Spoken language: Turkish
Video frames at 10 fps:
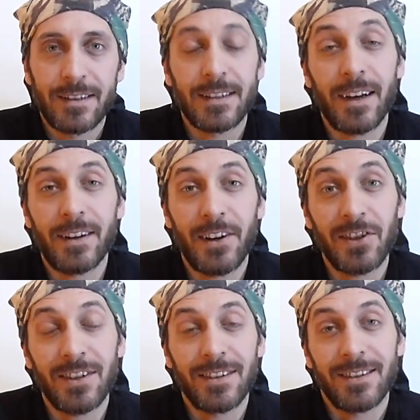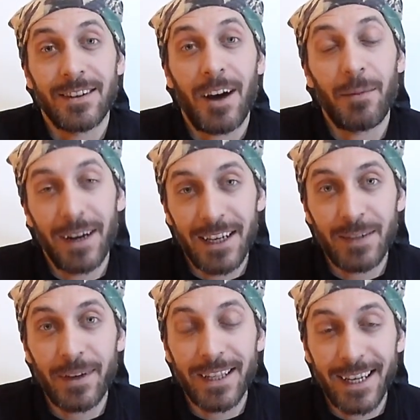Sarkaç
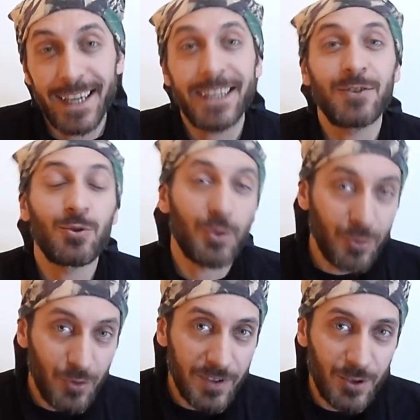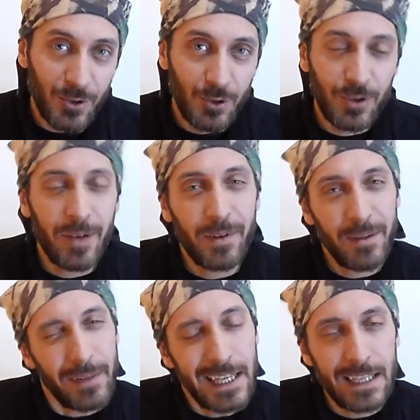haberleşme deneyinin sonuç videosunu
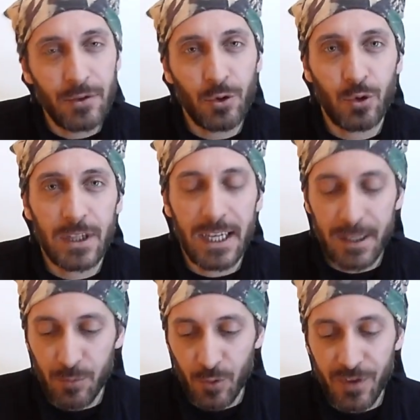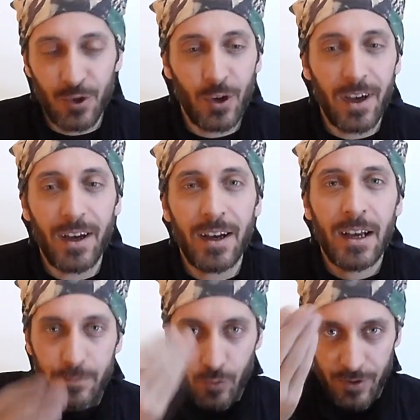yapalım. İlk sonuç diyelim bu videoya.
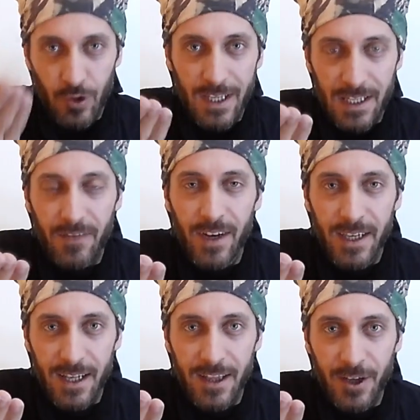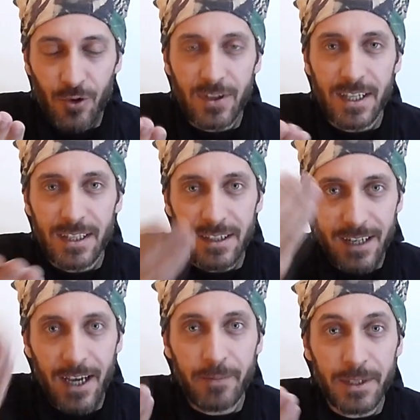Bu videoya ilk defa gelenler olacaktır.
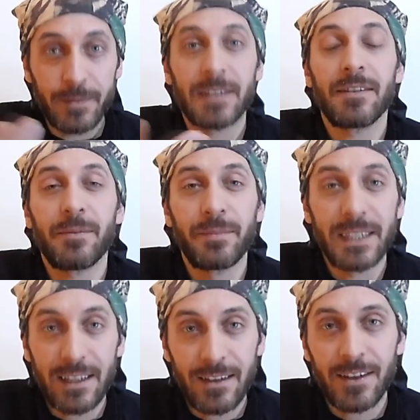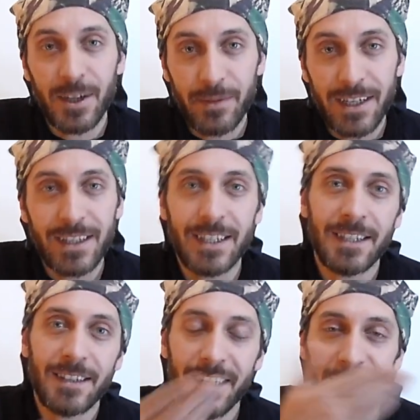Ne yaptığımızı ve bizi tanımak
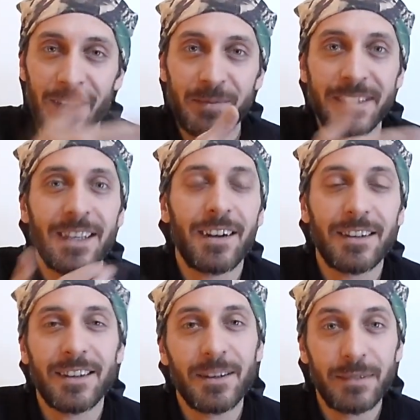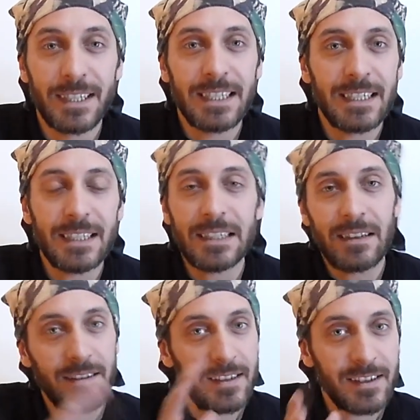için kanalımı ziyaret edebilirsiniz.
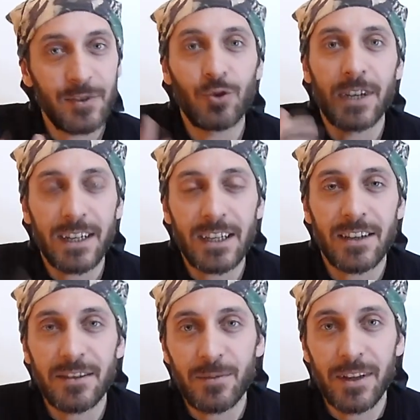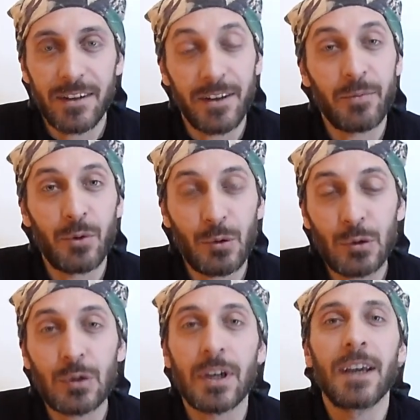Radyestez üzerine çalışmalar da
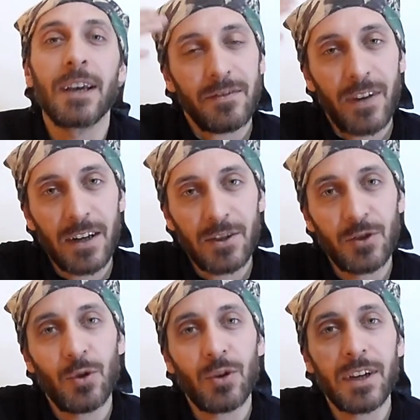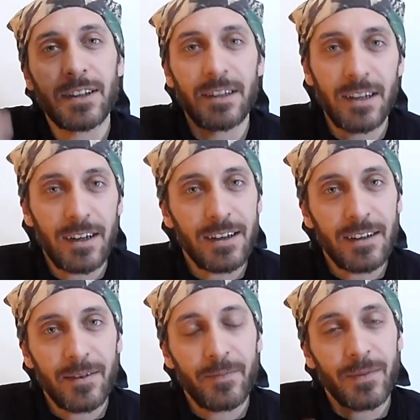yapıyoruz. Farklı konularda da
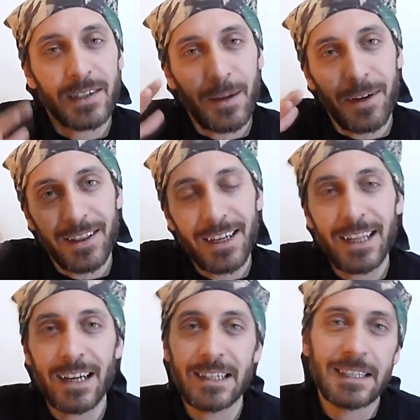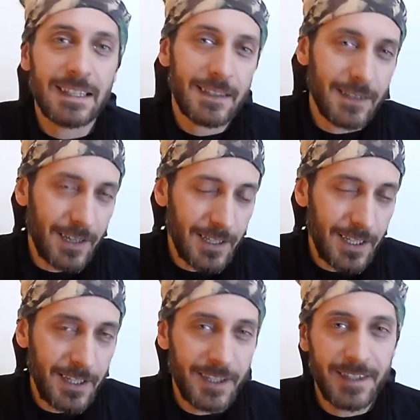zamanla ilerleyeceğiz. Daha
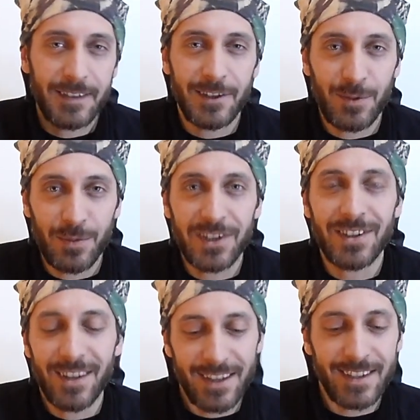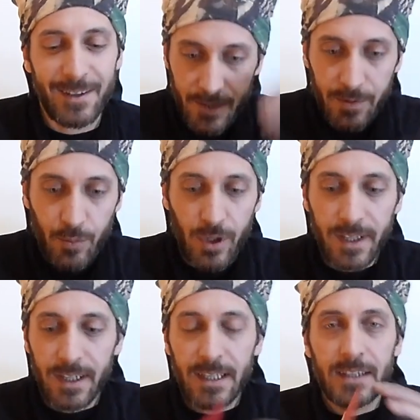yeniyiz, işin başındayız. Şimdi
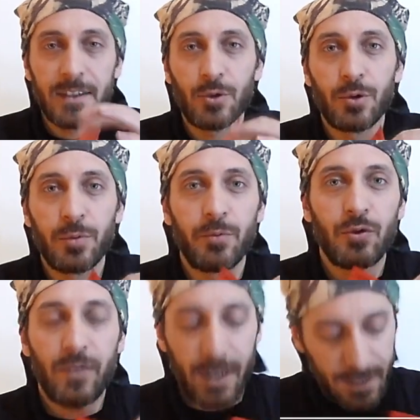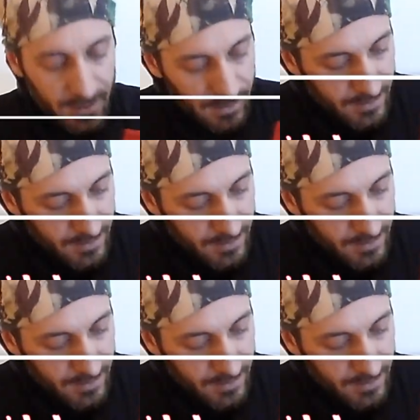burada Yıldız grubumuz vardı.